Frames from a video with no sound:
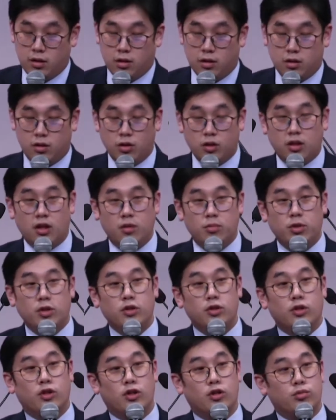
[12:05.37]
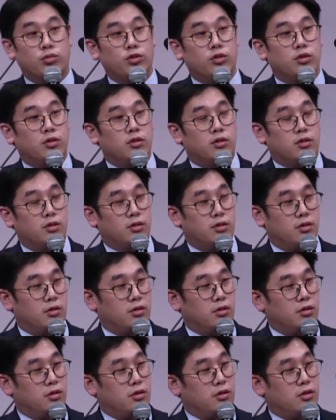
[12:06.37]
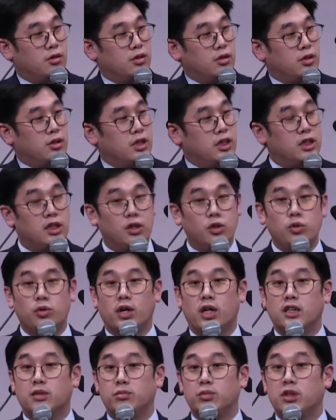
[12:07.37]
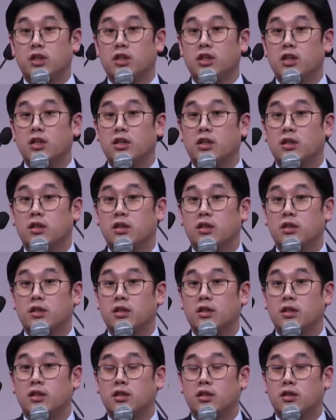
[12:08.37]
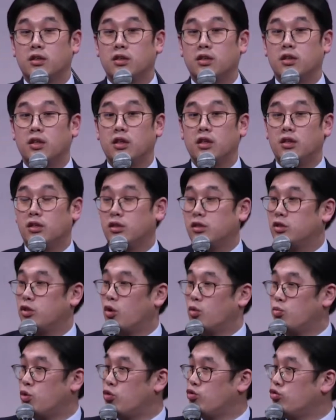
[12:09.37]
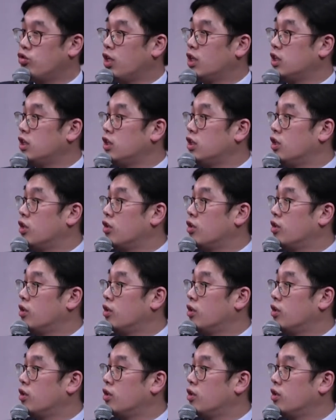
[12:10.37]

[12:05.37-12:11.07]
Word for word: 그렇다면 여러분 이재용 아십니까? 네? 정몽구 아시죠?